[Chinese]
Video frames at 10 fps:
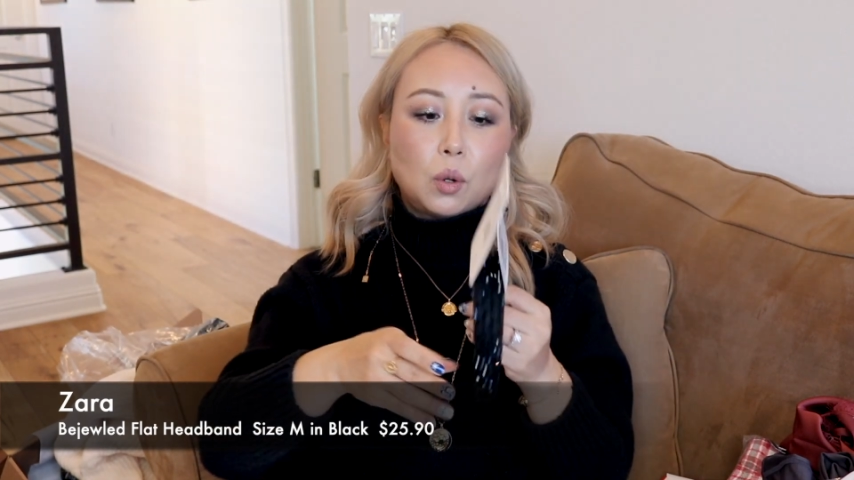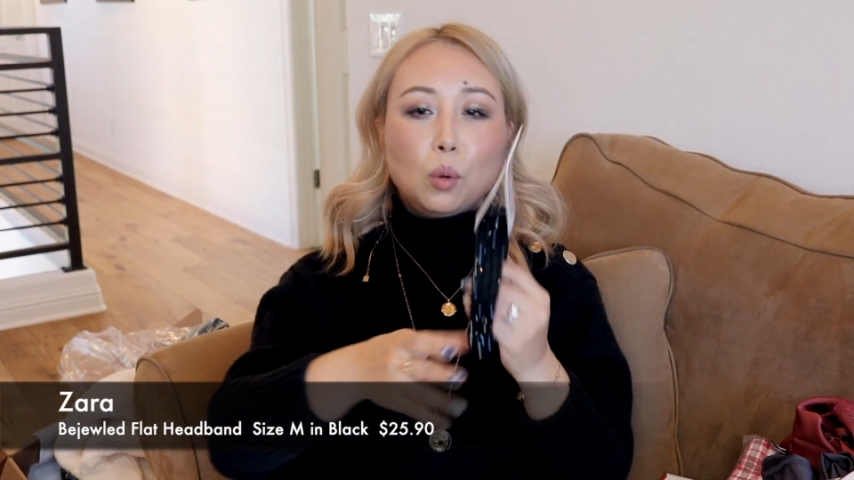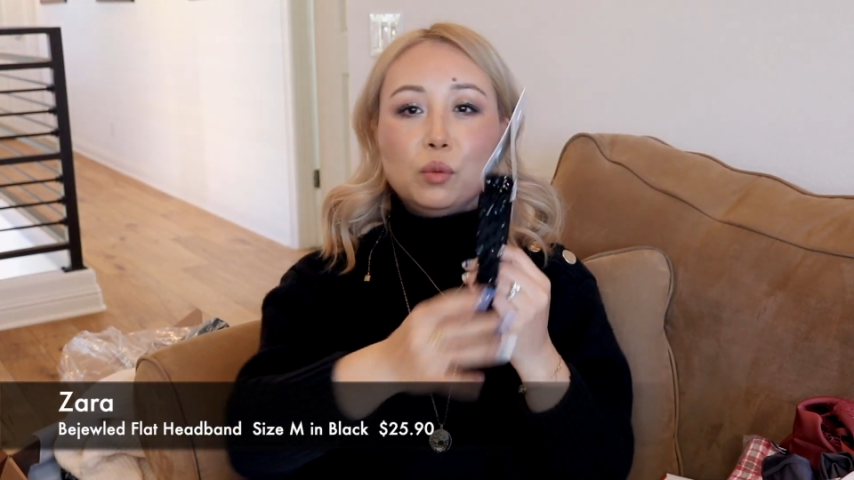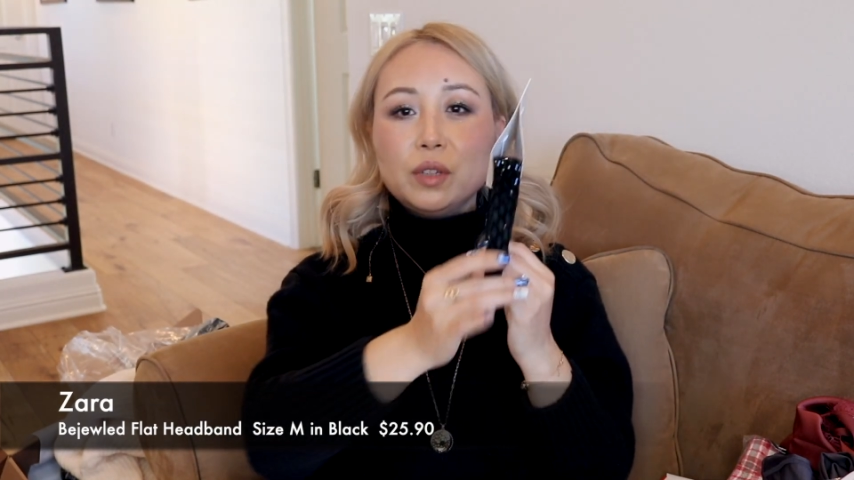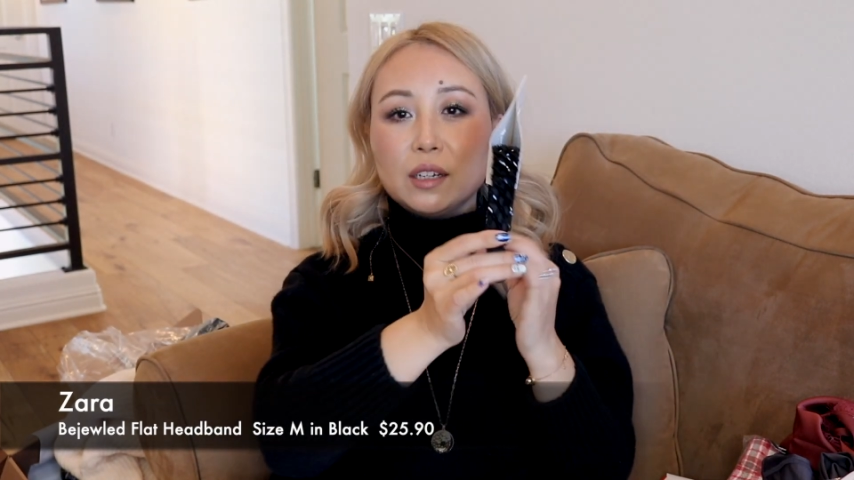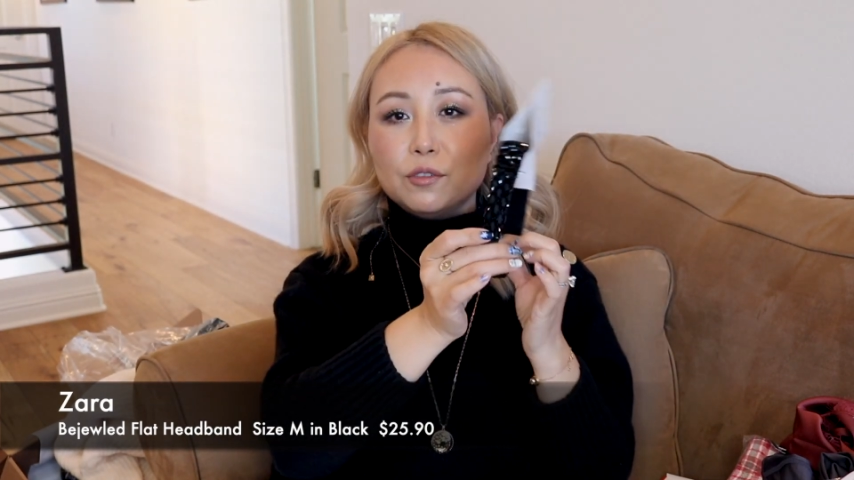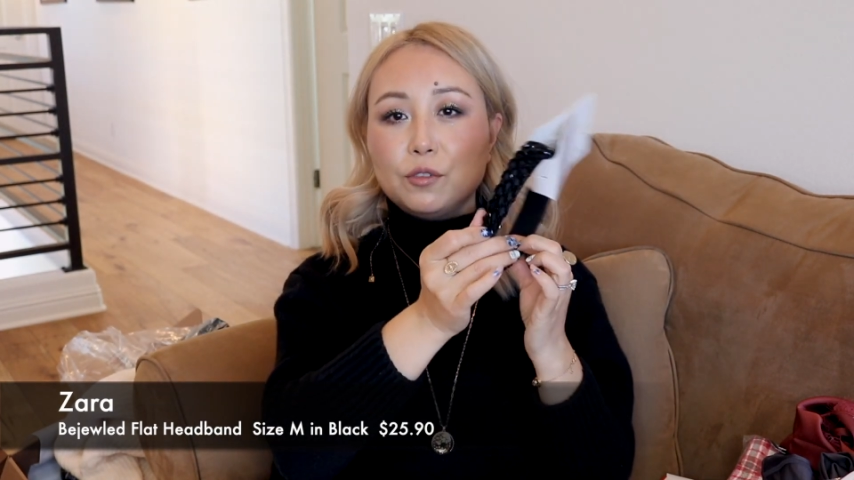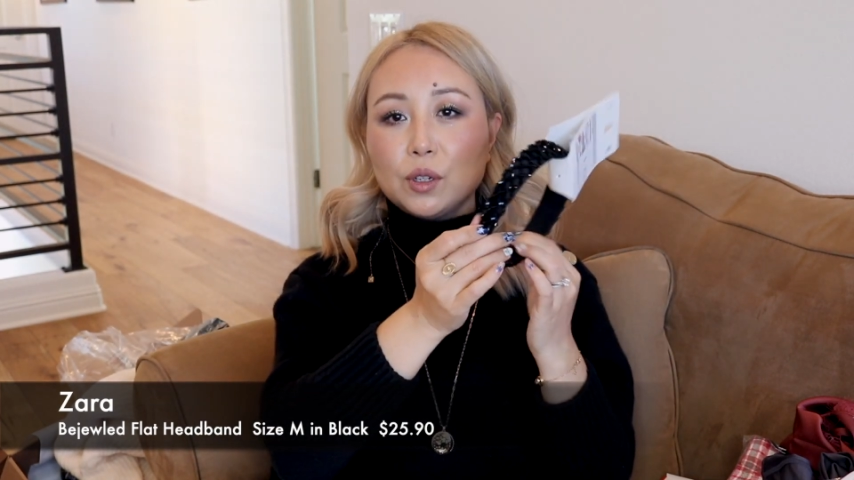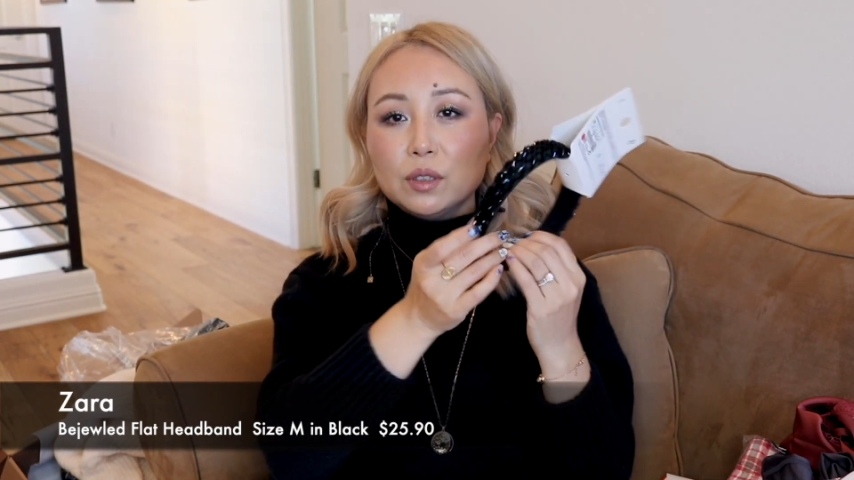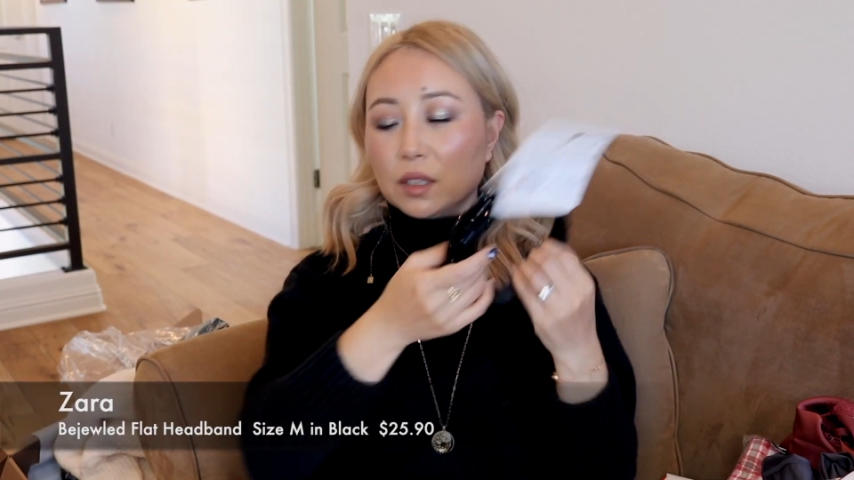宫廷
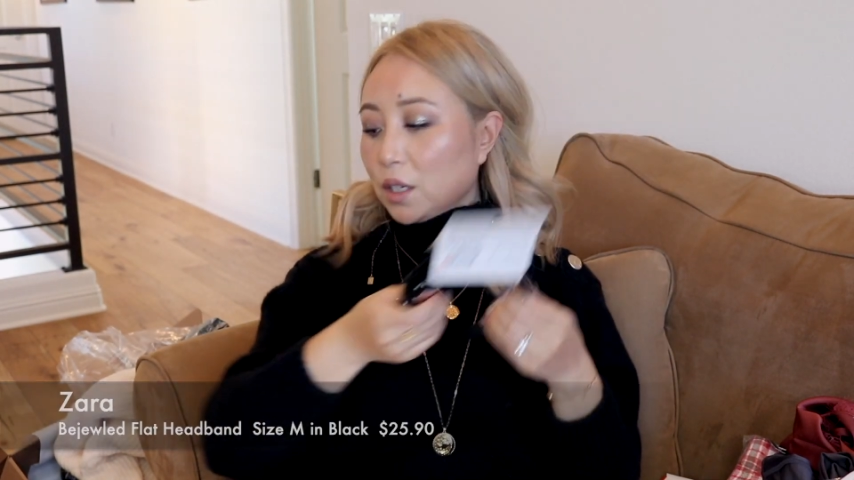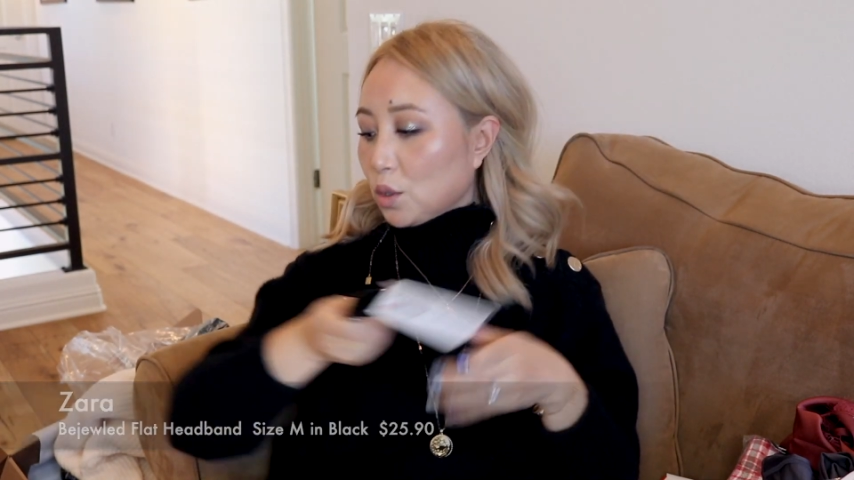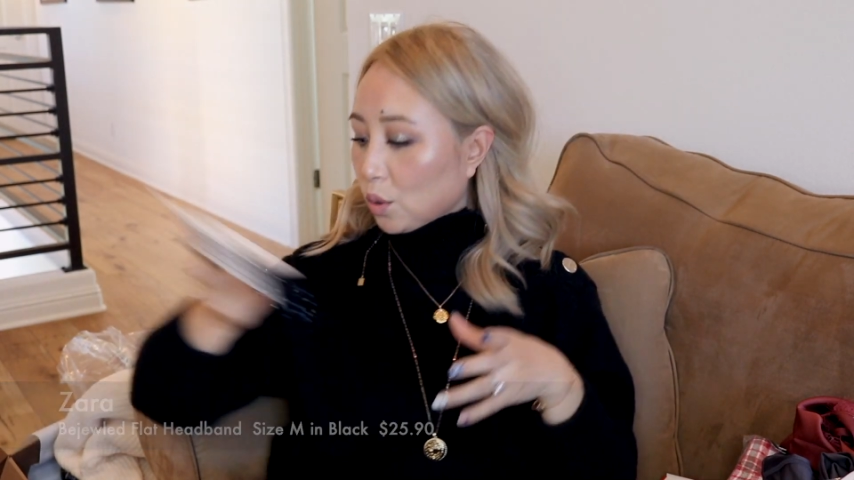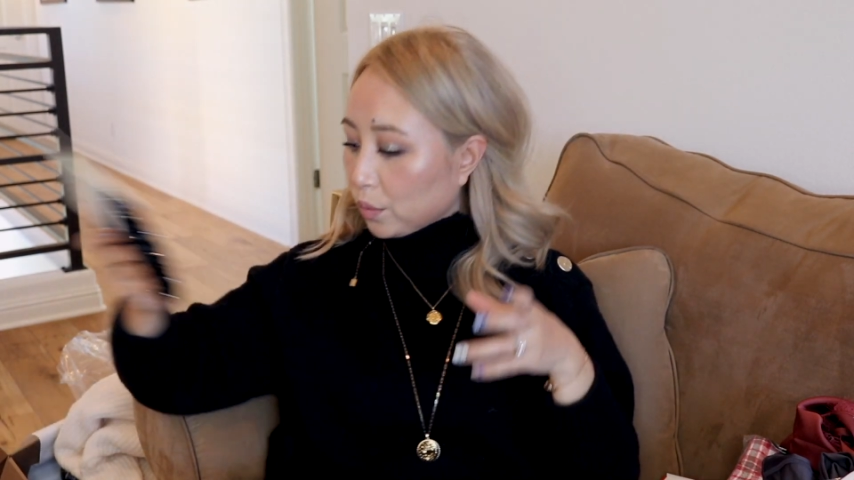风的那种，